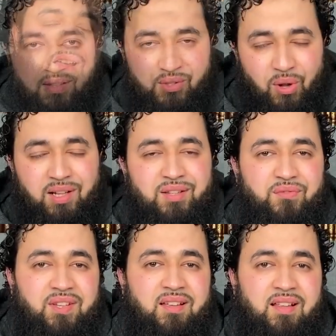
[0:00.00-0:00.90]

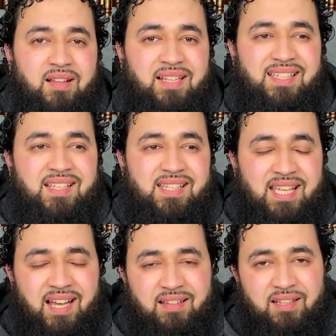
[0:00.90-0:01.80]
sollten wir diese
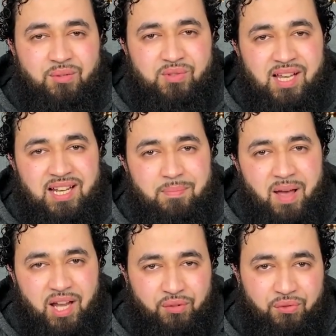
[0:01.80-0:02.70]
Zeit in unser Leben
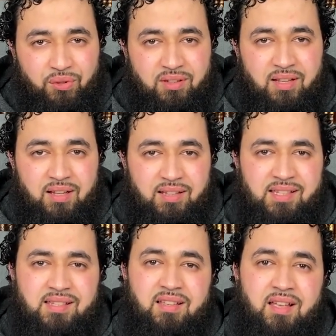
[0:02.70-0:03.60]
einführen.
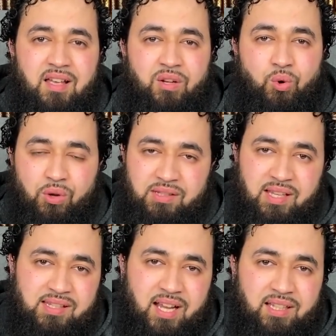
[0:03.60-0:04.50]
Diese
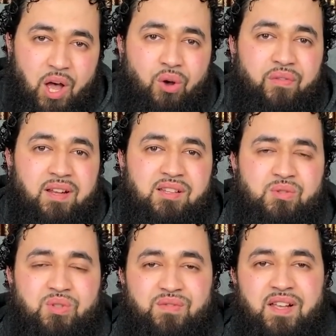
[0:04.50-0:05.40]
kurzer Zeit, auch wenn
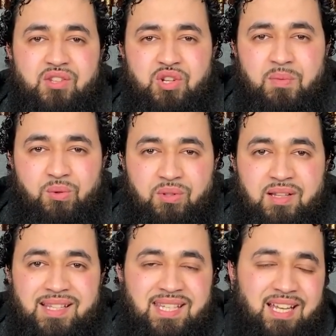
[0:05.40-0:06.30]
es nur 20
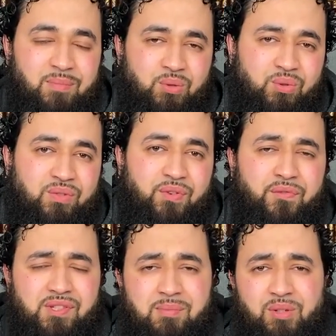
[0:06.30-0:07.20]
Minuten, 10 Minuten,
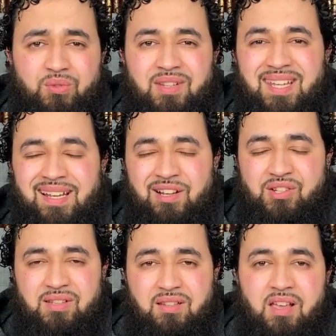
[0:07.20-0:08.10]
15 Minuten
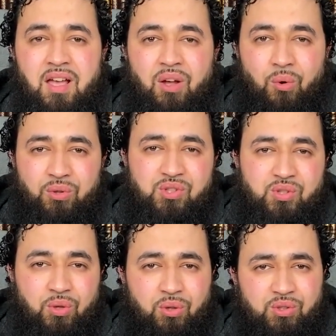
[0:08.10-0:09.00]
täglich sind,
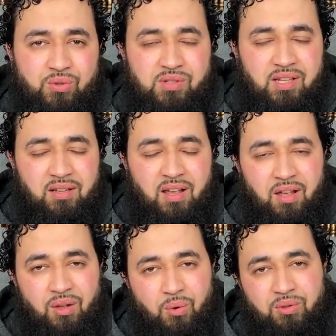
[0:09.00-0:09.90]
uns zurückzuziehen
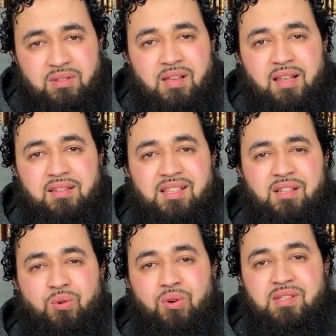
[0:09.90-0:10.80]
und
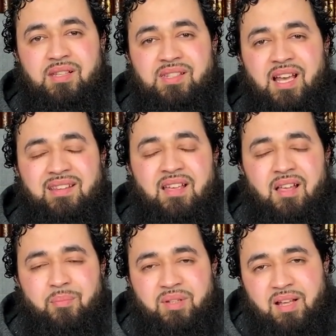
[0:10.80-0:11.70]
diese kurze Zeit
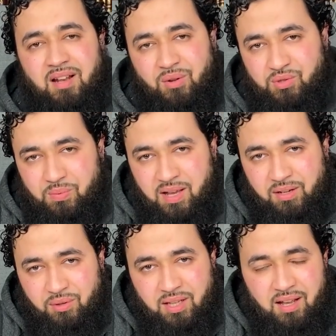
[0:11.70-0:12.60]
mit Allah
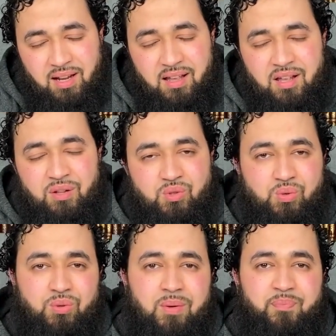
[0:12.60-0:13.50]
subhanahu wa ta'ala
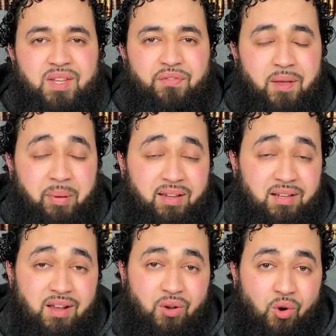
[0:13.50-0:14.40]
zu
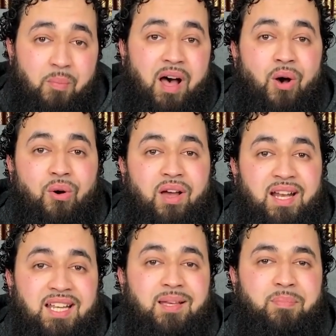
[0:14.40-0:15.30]
verbringen, um auch
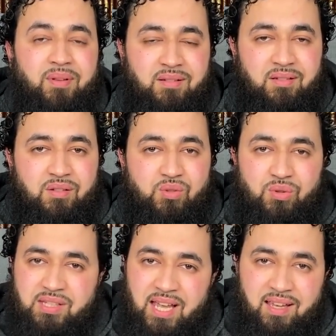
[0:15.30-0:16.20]
Liebe
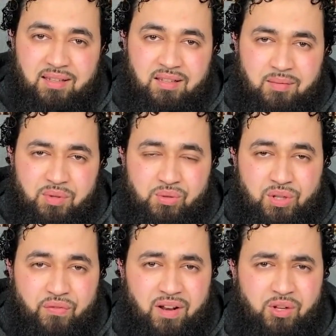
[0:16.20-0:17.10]
zu zeigen in
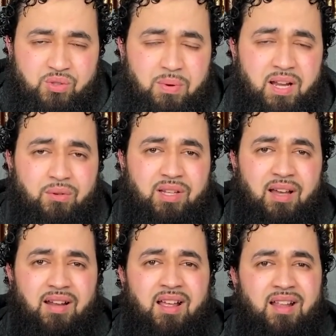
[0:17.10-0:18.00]
Bezug auf Allah subhanahu wa
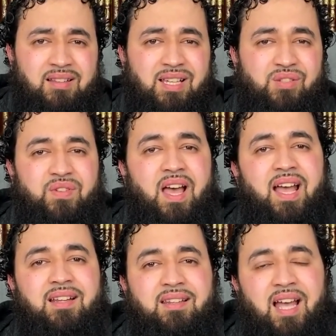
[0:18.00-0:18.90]
ta'ala, dass wir
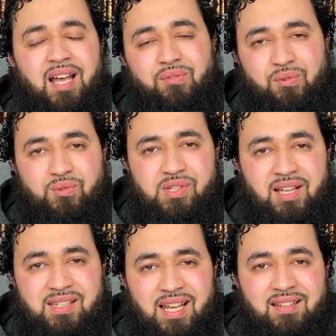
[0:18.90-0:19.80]
einen Teil von
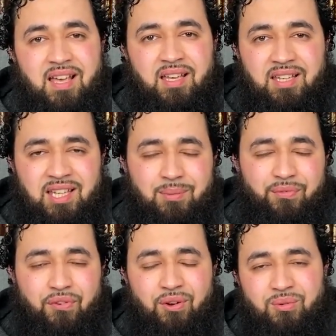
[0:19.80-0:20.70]
unserer Zeit
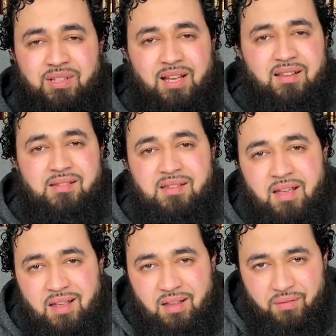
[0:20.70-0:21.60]
ihm voll und ganz
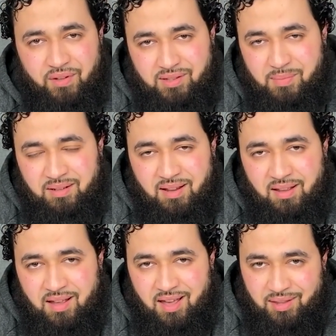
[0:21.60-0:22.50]
widmen.
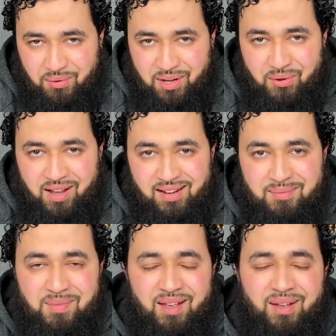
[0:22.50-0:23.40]
Hada wallahu
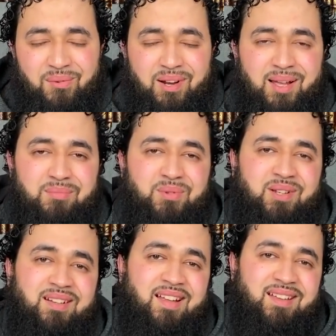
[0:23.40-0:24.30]
alam,
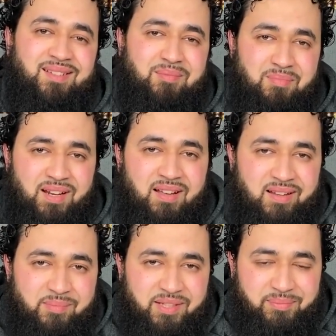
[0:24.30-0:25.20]
walhamdulillahi rabbil
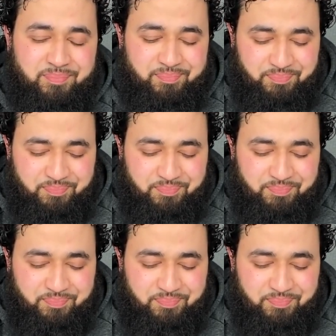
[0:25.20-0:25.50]
رب